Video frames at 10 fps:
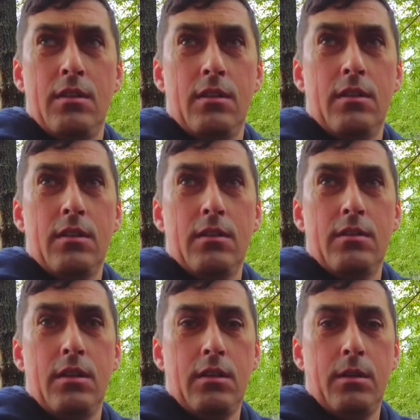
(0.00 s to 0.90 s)
э,
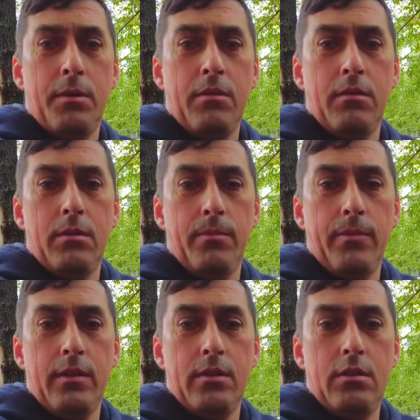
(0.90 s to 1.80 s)
с электроприводом
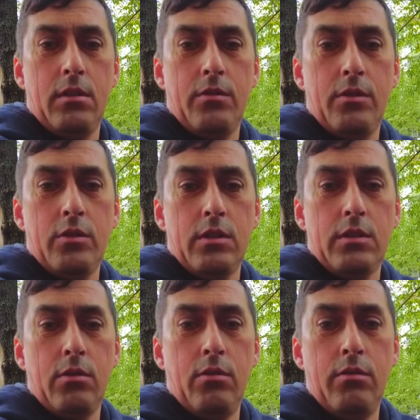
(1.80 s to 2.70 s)
сталкиваются с
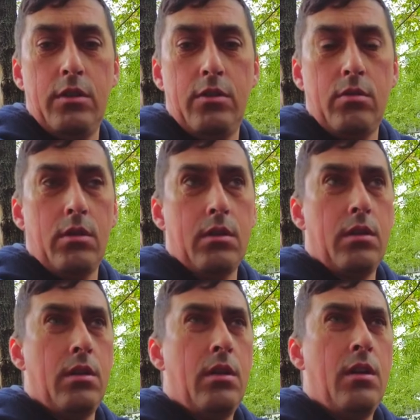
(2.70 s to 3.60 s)
такой вещью, как
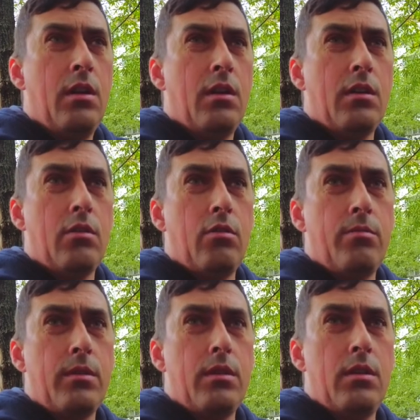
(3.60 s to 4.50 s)

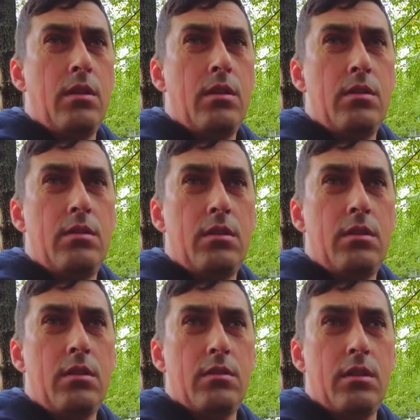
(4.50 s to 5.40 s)
громкий
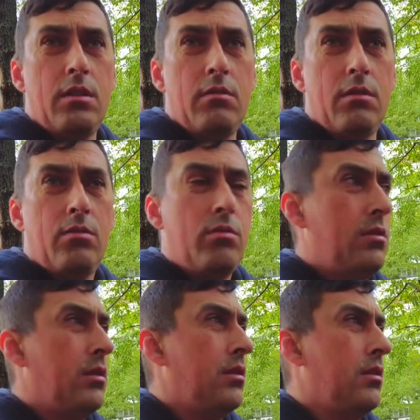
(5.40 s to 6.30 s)
сигнал заднего
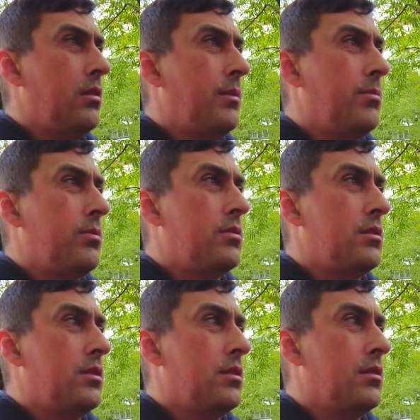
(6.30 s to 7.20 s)
хода, либо
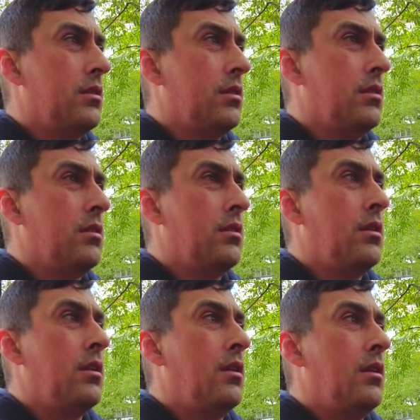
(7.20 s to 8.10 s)
просто сигнал.
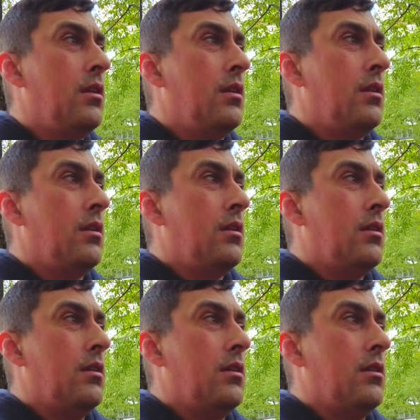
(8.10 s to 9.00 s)

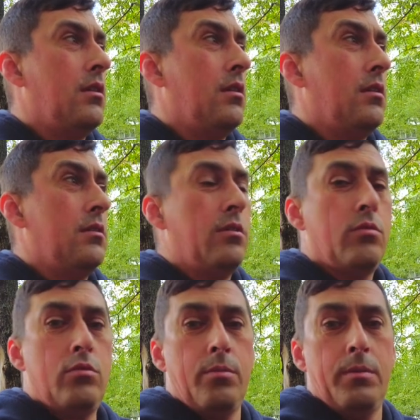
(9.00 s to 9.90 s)
Э, это
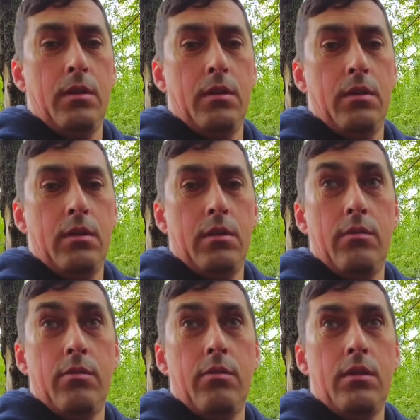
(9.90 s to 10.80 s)
неудобно,
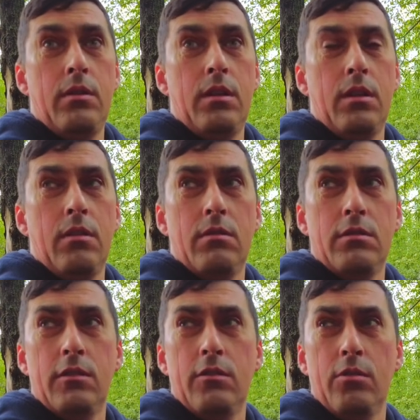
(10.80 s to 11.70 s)
где в квартире в
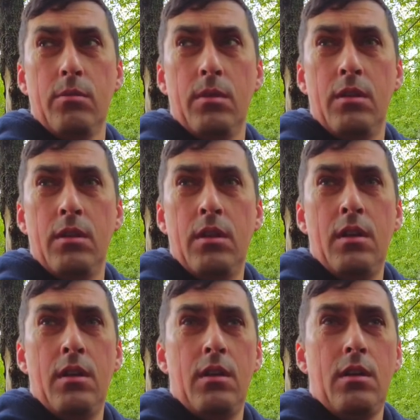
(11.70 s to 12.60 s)
основном,
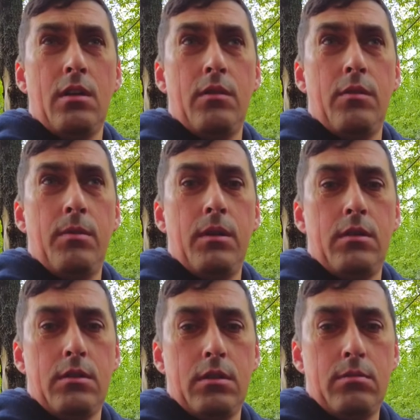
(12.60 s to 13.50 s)
когда вы
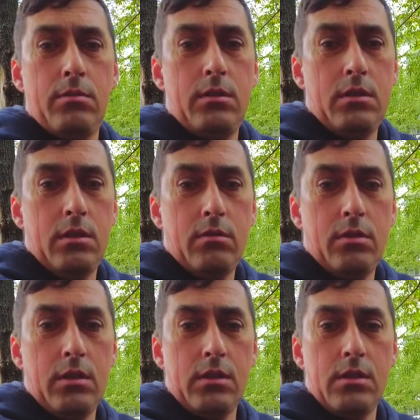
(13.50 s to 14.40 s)
боитесь разбудить
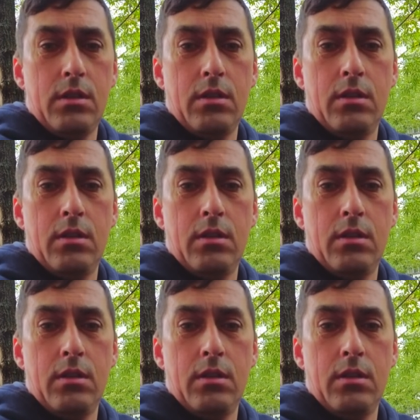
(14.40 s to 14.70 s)
кого-то из